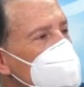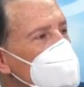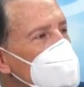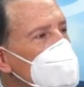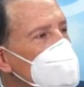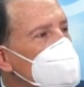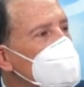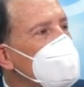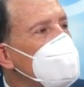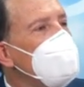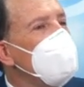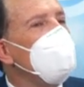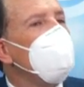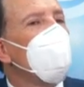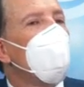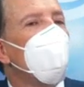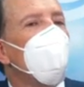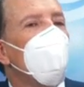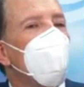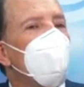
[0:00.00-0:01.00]
contagie y
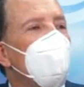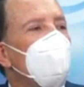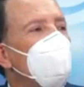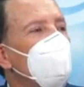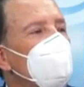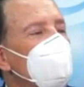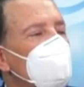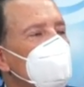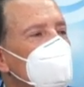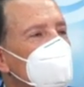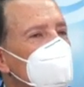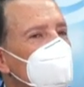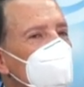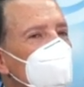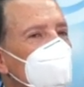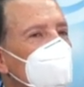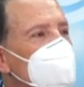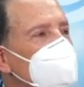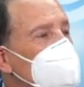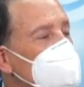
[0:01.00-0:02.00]
no volvamos nosotros
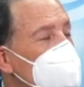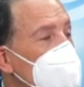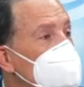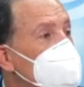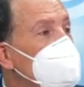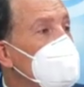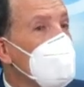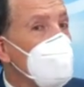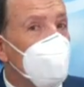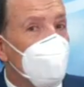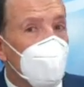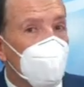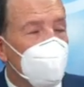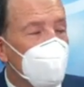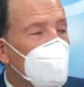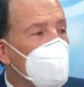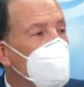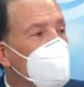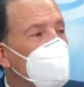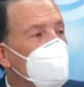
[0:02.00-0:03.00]
como pasó en Panamá,
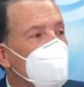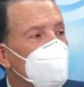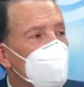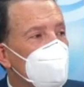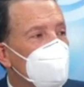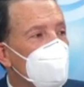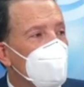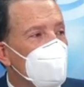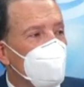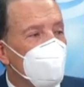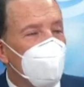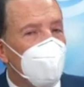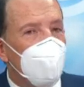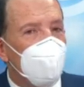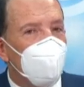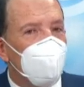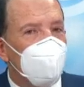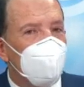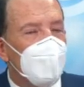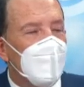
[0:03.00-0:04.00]
que lo hemos visto en los
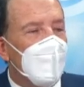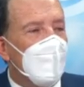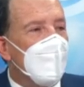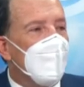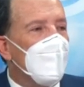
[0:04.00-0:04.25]
medios,